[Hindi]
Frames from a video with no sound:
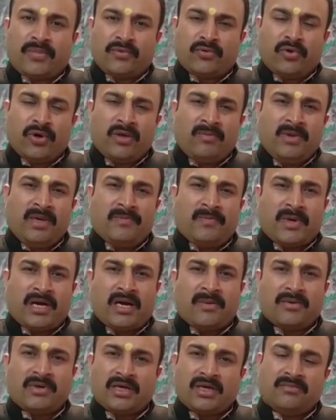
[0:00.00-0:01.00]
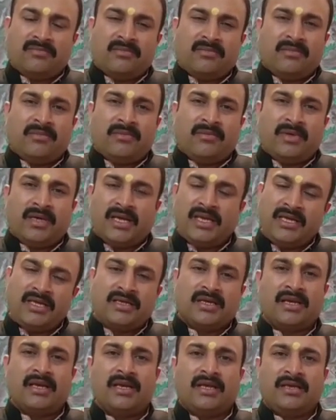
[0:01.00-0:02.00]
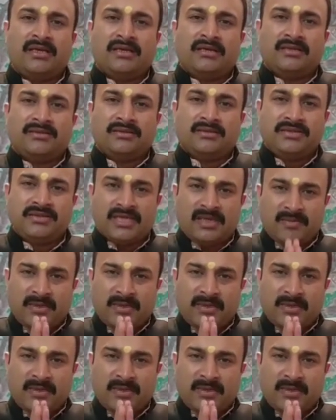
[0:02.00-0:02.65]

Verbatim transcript: कोई भी पाप कर्म नहीं करें जय